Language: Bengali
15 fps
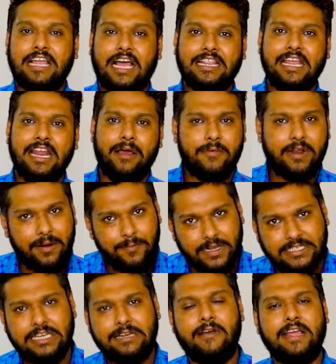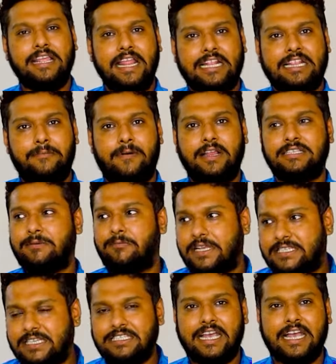তাদের আপনার বেশিরভাগই দেখতে পান যে
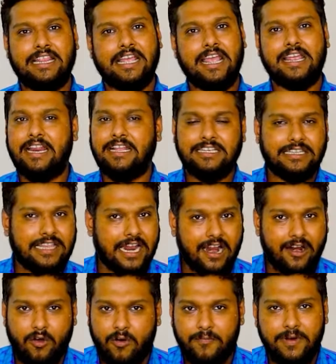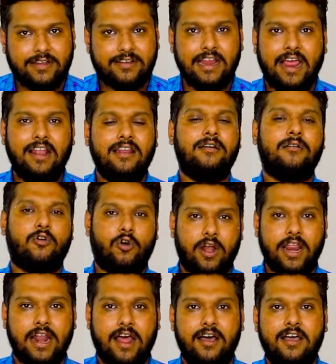মেশিন যেখান থেকে কিনেছেন তারা র মেটেরিয়াল
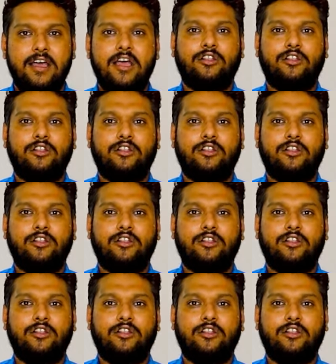করে না